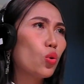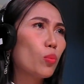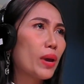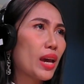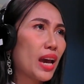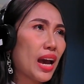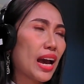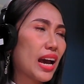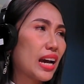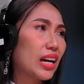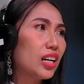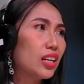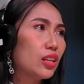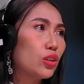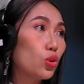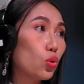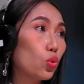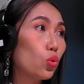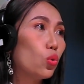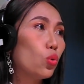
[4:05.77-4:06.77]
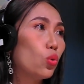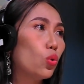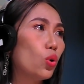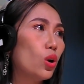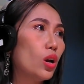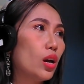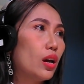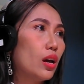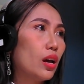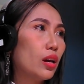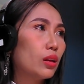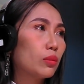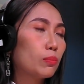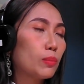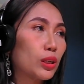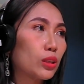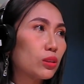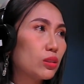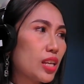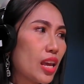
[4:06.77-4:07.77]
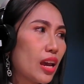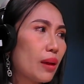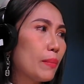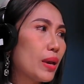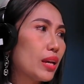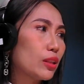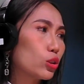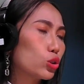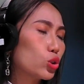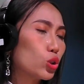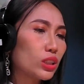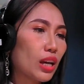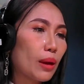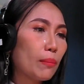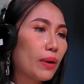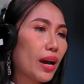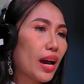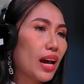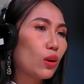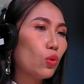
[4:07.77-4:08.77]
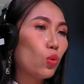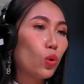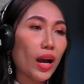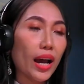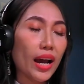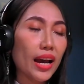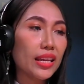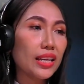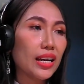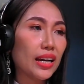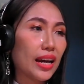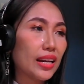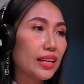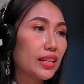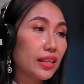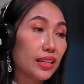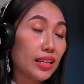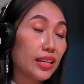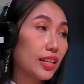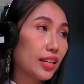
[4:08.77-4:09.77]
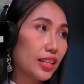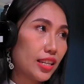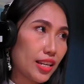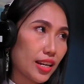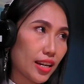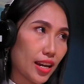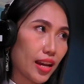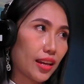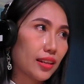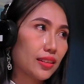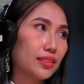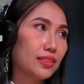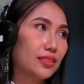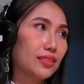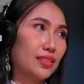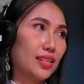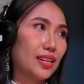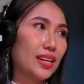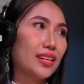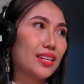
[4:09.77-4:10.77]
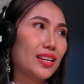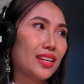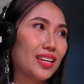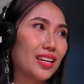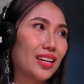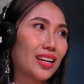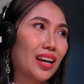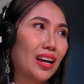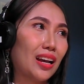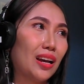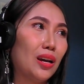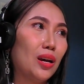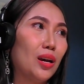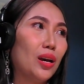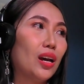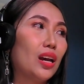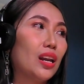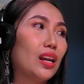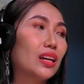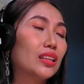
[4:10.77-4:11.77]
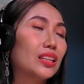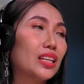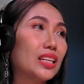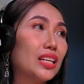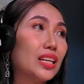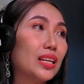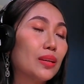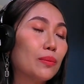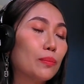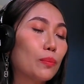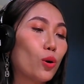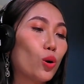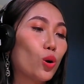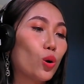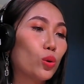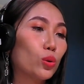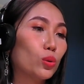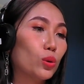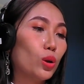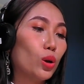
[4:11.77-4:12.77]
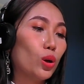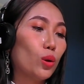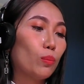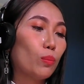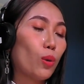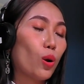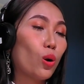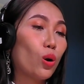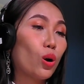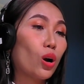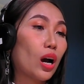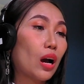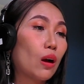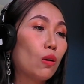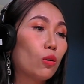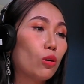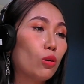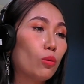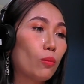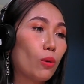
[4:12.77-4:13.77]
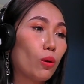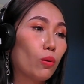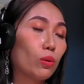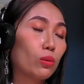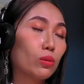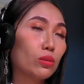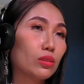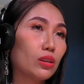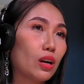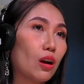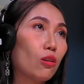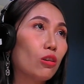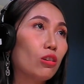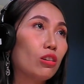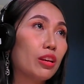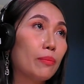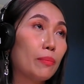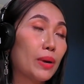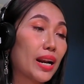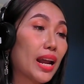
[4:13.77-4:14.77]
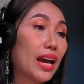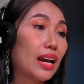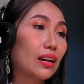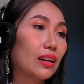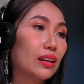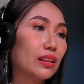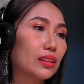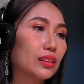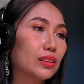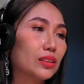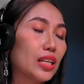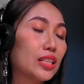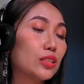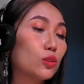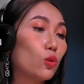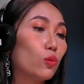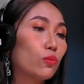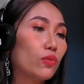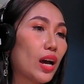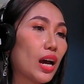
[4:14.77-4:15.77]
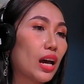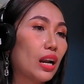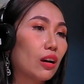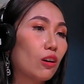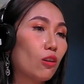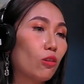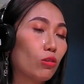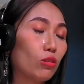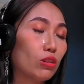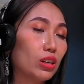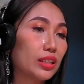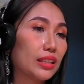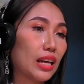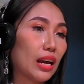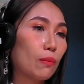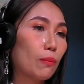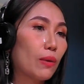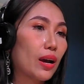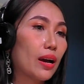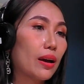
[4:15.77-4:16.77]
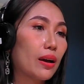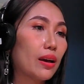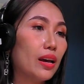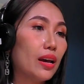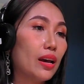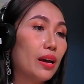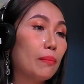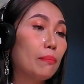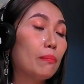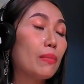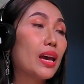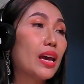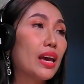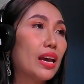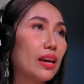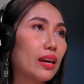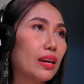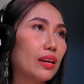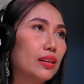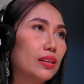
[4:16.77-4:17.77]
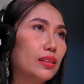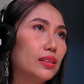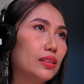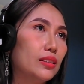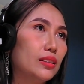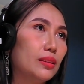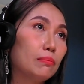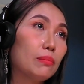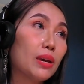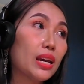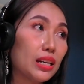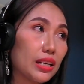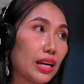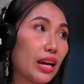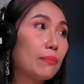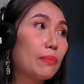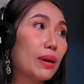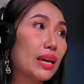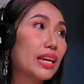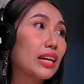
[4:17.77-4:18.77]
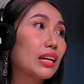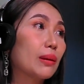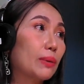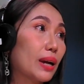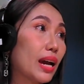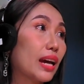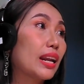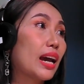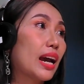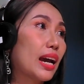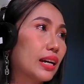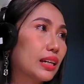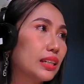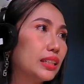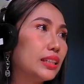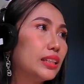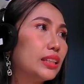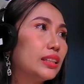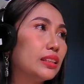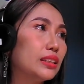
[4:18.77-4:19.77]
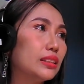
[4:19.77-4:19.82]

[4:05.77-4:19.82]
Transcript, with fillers: กแม่หาเงินอยู่มันเนี่ยแม่จะต้องทำงานลูกค้าอย่างนั้นอย่างนี้อย่างนี้อย่างนั้นอะไรอย่างนี้ค่ะแล้วทีนี้พอพอเขาก็บอกเขาก็เลยมานั่งในโซฟาแล้วเขาก็เลยถามว่าแม่แม่เหนื่อยไหมกับการหาเงิน